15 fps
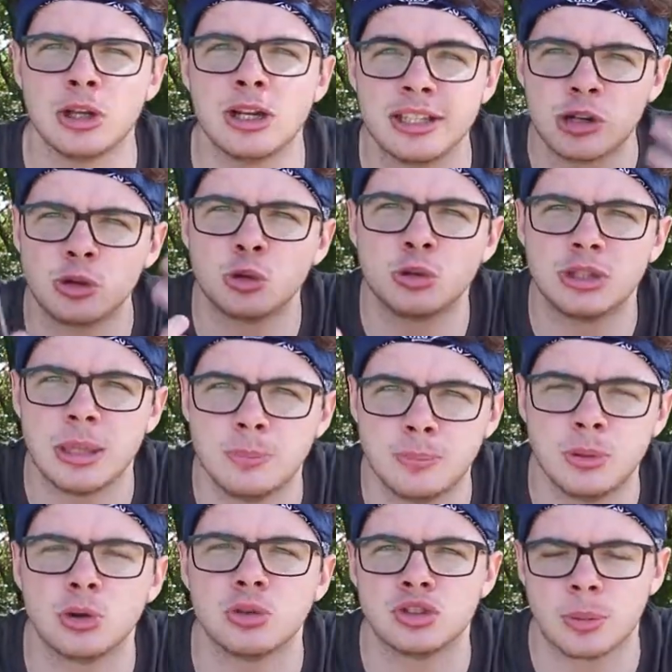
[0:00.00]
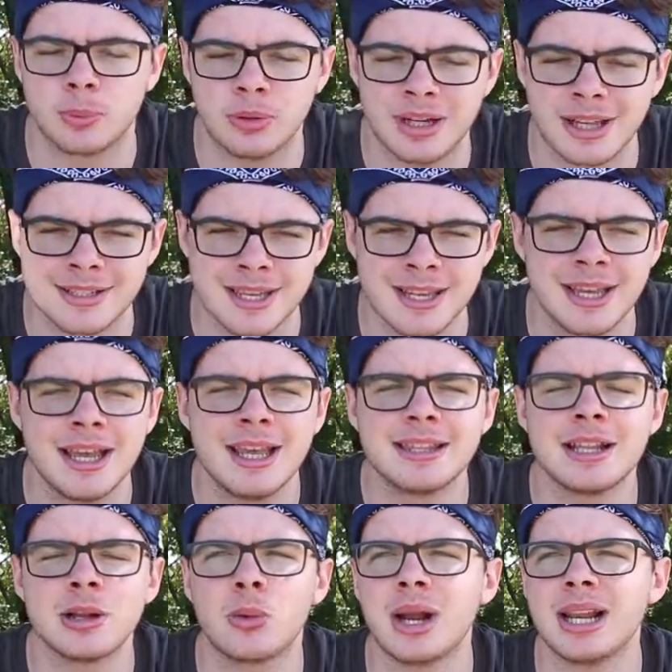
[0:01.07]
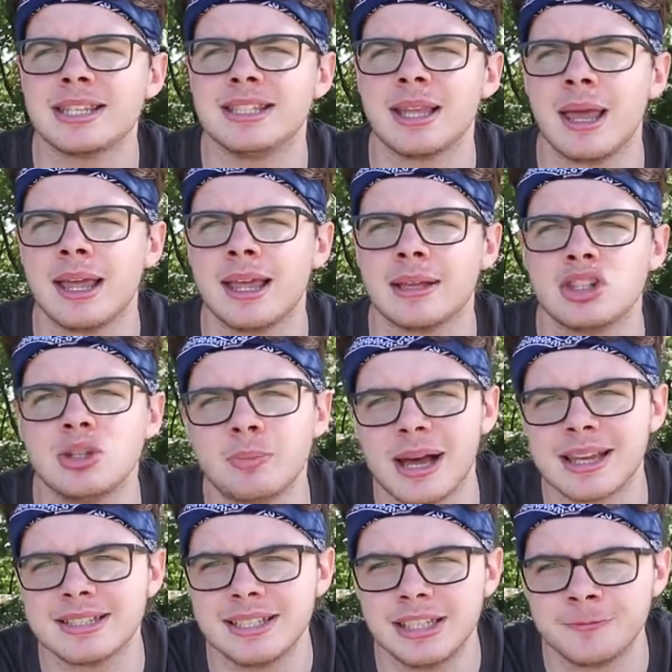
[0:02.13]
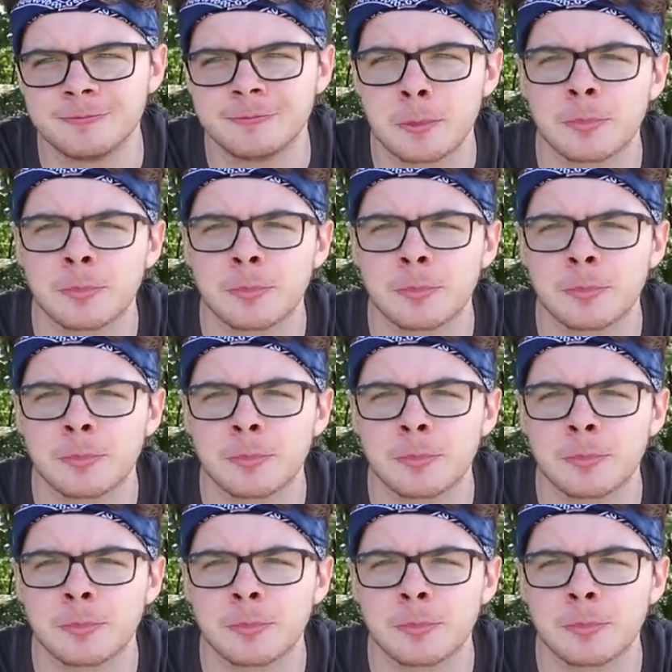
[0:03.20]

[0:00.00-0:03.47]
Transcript: all'interno di un tempio giapponese, nel quale se ci passi